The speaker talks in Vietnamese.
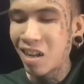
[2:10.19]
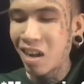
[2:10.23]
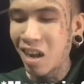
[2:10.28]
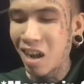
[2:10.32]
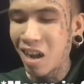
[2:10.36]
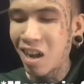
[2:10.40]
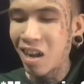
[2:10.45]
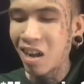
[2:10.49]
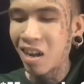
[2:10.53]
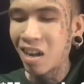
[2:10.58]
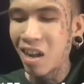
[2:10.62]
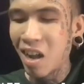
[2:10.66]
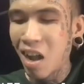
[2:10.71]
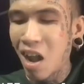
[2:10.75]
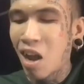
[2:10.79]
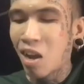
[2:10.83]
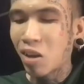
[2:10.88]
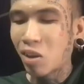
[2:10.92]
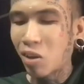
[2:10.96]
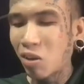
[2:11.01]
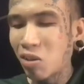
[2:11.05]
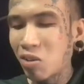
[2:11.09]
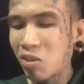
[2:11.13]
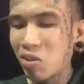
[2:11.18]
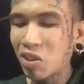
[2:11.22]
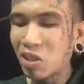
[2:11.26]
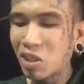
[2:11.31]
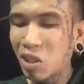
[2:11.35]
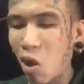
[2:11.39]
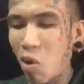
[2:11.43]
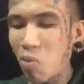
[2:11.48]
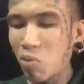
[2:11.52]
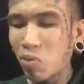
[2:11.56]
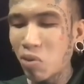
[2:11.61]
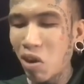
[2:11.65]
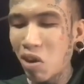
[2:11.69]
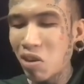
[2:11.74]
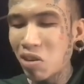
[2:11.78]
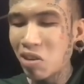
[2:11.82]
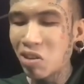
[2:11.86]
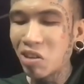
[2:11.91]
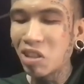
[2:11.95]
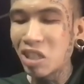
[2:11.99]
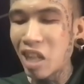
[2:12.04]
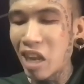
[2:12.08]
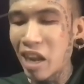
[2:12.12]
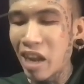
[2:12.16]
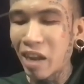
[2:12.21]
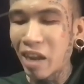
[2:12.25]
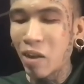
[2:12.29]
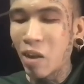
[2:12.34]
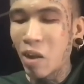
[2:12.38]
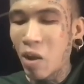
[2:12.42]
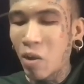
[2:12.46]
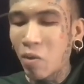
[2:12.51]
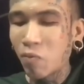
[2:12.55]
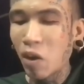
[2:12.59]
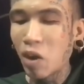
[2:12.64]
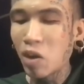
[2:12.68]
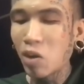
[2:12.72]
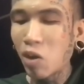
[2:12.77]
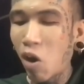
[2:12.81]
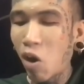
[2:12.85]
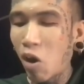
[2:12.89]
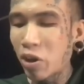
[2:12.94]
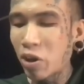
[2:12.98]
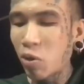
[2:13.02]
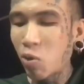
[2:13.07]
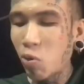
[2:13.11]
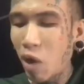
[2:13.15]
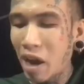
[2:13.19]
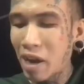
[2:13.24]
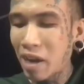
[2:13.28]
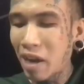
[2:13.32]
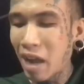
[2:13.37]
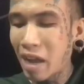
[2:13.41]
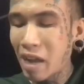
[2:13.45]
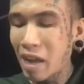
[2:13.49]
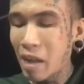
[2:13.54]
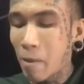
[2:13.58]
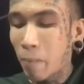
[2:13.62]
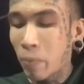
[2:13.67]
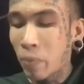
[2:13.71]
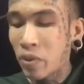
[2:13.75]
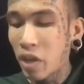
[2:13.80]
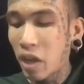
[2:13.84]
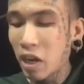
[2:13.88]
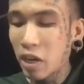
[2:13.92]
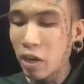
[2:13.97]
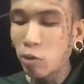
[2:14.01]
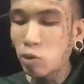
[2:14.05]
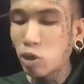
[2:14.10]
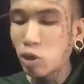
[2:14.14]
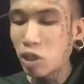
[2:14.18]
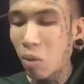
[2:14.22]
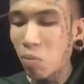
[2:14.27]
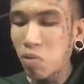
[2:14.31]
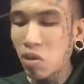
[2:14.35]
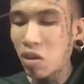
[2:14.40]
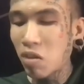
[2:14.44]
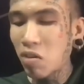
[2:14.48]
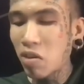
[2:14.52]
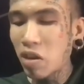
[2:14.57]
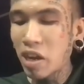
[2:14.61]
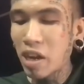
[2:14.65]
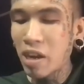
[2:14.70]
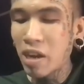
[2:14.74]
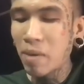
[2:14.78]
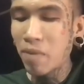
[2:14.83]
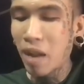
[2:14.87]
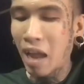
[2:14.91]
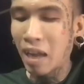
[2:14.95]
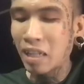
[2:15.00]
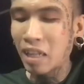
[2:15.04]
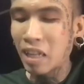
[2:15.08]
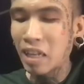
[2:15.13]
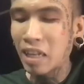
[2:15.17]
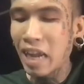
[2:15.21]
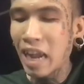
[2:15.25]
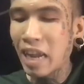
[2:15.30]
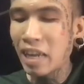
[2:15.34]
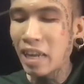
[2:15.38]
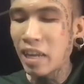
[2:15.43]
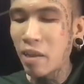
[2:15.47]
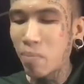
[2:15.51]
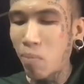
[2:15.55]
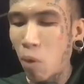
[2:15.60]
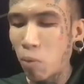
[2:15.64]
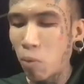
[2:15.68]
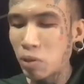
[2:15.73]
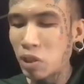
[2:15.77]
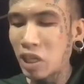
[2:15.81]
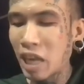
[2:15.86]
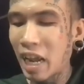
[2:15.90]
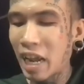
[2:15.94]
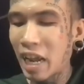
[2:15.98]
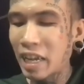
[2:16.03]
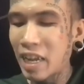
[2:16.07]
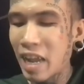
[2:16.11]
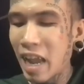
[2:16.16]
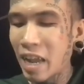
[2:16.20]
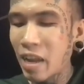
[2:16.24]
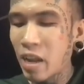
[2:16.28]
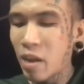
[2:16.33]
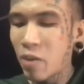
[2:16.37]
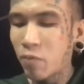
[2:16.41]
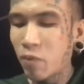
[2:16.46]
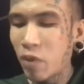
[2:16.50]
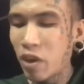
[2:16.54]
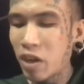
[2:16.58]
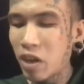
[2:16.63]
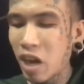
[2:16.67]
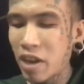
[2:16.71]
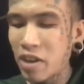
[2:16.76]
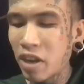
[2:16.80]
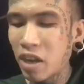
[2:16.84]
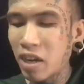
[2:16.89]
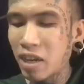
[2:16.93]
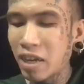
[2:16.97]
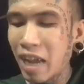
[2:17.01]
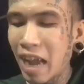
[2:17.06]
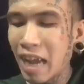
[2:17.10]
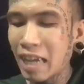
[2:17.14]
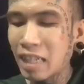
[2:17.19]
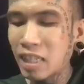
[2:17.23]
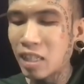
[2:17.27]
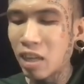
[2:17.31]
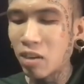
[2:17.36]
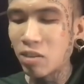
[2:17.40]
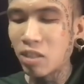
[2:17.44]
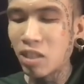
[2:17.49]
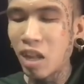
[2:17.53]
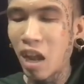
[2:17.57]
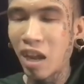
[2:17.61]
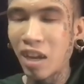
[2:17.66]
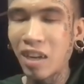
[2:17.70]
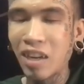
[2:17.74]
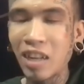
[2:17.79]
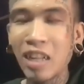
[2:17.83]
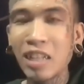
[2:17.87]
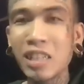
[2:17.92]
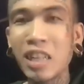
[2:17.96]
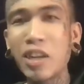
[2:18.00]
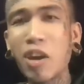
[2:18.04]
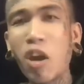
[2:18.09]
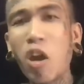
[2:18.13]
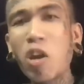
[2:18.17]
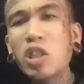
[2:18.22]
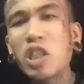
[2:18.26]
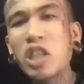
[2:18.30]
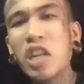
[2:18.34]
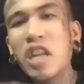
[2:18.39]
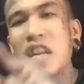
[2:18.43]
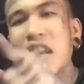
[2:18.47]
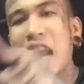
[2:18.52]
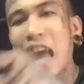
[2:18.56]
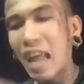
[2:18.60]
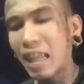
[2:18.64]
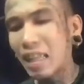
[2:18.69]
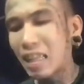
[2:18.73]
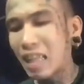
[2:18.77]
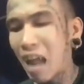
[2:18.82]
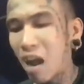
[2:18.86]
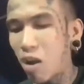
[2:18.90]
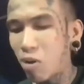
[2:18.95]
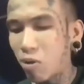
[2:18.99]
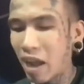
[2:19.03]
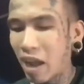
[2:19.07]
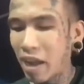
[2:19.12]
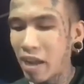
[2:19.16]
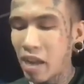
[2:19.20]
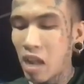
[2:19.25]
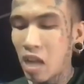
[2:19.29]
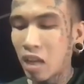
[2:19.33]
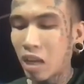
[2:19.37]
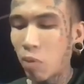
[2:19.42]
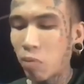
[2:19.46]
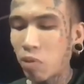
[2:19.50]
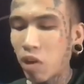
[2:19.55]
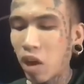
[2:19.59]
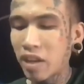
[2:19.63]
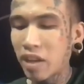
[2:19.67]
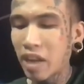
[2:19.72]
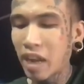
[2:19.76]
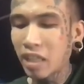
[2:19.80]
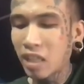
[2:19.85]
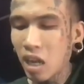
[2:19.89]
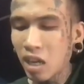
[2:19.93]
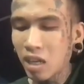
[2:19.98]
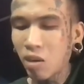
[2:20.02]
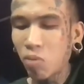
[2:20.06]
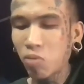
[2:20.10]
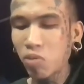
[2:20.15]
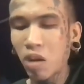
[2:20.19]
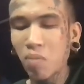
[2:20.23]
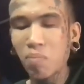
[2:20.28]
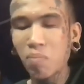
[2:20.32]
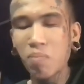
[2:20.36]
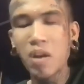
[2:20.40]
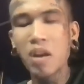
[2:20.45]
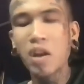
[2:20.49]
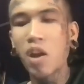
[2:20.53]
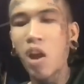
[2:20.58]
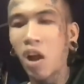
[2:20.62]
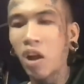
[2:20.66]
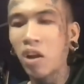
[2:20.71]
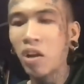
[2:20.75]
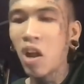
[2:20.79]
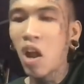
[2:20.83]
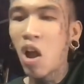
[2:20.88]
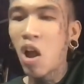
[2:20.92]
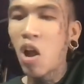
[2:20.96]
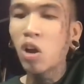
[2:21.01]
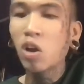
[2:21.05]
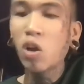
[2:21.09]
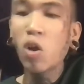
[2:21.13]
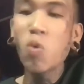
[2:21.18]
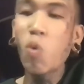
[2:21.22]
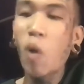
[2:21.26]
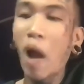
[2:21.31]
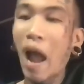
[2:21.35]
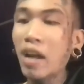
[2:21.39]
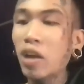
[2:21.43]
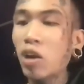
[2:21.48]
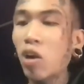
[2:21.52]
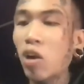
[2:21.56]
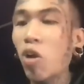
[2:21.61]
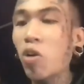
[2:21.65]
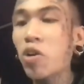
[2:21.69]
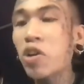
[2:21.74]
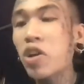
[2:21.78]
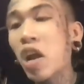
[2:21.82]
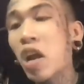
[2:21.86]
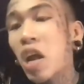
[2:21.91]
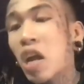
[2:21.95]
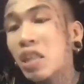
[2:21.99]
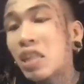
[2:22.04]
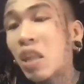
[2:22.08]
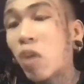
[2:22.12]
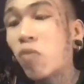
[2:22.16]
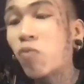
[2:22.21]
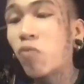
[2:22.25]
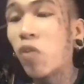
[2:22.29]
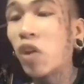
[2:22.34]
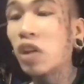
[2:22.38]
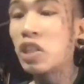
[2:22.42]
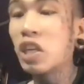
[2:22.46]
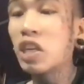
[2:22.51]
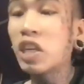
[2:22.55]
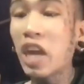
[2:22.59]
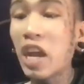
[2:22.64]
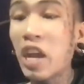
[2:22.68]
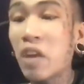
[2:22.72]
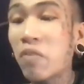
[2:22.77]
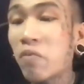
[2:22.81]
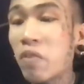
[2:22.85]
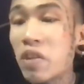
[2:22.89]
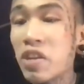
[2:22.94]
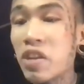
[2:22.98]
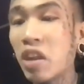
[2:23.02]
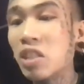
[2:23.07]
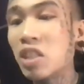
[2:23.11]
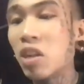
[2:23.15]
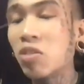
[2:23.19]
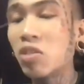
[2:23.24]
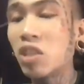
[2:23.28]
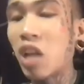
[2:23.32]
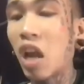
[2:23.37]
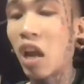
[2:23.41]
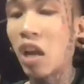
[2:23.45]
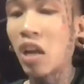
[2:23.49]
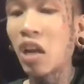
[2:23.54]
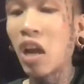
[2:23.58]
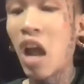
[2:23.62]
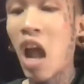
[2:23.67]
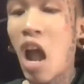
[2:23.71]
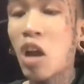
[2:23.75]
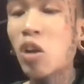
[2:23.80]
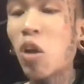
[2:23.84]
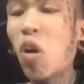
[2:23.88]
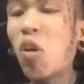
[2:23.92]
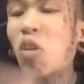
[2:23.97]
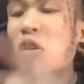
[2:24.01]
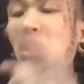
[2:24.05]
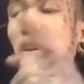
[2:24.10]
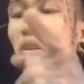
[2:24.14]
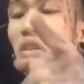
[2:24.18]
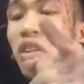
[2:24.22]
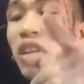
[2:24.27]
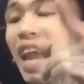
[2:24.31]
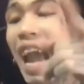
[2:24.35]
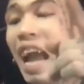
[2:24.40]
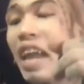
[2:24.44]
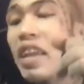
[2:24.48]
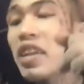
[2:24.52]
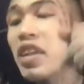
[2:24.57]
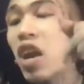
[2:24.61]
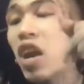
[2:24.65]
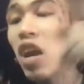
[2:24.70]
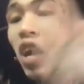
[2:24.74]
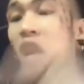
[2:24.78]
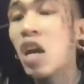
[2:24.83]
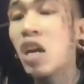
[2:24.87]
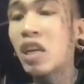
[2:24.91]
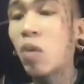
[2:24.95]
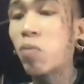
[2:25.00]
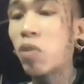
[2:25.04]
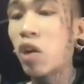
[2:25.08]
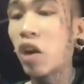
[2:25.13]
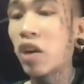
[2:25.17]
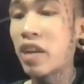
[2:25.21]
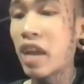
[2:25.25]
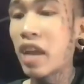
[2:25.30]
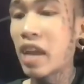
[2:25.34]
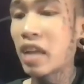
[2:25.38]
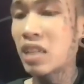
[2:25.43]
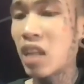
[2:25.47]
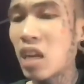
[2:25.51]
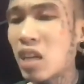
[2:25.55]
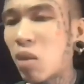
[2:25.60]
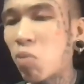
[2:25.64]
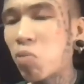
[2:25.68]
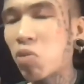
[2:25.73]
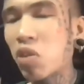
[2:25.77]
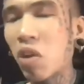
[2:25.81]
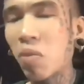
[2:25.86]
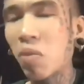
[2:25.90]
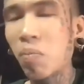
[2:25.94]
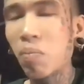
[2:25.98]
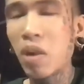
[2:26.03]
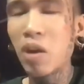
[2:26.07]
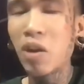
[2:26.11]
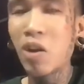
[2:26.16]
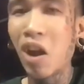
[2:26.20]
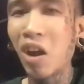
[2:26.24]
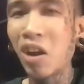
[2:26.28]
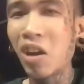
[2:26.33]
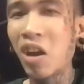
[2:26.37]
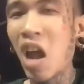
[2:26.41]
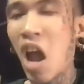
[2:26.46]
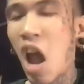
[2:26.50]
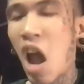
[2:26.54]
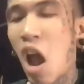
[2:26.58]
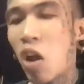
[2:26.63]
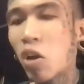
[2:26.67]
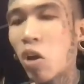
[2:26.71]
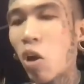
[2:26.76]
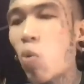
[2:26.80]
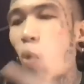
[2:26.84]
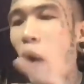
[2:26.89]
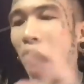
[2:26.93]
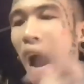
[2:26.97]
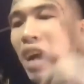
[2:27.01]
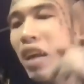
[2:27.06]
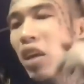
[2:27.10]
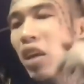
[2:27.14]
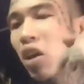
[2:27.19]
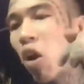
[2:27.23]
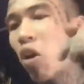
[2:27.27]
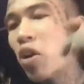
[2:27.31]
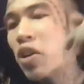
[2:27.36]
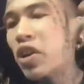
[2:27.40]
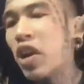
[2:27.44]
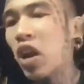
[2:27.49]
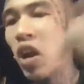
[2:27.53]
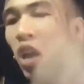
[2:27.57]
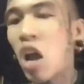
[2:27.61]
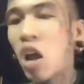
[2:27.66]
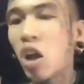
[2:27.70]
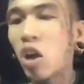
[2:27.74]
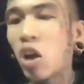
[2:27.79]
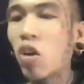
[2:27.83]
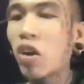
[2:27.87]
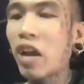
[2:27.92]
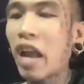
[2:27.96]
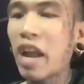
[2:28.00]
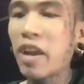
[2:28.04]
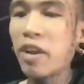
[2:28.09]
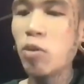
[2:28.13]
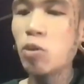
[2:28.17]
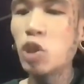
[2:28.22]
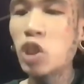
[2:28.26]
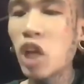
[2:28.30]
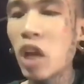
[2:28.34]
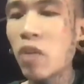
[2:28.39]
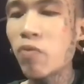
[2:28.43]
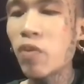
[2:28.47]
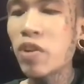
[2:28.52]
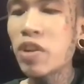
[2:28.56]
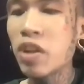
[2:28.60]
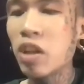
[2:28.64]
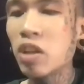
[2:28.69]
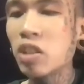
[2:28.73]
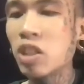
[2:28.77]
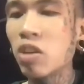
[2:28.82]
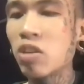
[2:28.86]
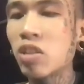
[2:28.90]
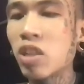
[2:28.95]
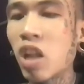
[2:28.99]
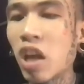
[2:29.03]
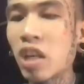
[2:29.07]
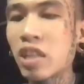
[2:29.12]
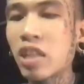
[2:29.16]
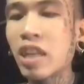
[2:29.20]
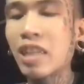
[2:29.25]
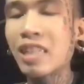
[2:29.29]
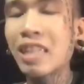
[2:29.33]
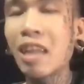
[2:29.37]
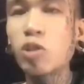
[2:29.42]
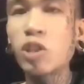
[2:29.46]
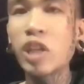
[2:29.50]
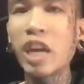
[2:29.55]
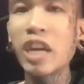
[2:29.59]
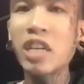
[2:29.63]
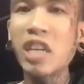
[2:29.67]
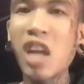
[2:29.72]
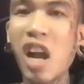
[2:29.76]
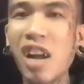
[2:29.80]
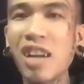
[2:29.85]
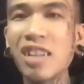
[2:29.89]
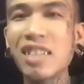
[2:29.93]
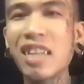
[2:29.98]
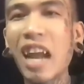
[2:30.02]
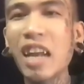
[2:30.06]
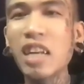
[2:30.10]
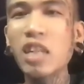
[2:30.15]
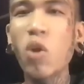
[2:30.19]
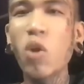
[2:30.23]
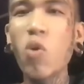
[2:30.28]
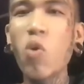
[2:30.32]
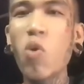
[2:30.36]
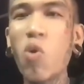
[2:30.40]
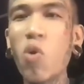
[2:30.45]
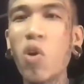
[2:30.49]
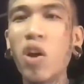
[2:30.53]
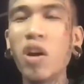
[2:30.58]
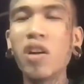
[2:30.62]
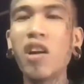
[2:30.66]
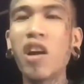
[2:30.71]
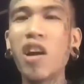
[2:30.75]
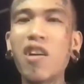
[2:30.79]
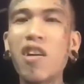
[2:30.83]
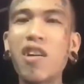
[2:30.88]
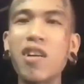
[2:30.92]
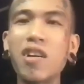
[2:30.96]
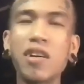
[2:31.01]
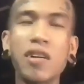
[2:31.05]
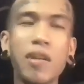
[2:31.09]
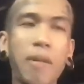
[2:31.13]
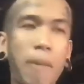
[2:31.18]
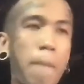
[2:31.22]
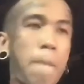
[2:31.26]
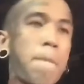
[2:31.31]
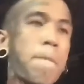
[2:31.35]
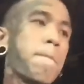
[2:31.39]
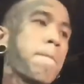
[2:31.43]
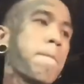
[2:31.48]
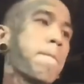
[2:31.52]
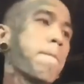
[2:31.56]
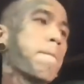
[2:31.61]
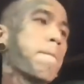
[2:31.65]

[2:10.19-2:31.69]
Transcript: à, có người tốt có người thiền vẫn còn nhiều ngoài đấy nhưng nếu sống cứ im lặng thì khác gì một giấy viết lên những cái sự thật thì nó chính là tao đấy không cần giải thích không cần bình luận có quả có nhân tao vẫn chính kiến với những sự thật có người giả nhân không cần giải thích không cần bình luận có quả có nhân có lẽ nếu chết với những sự thật thì tao chẳng cần thắng thua uh.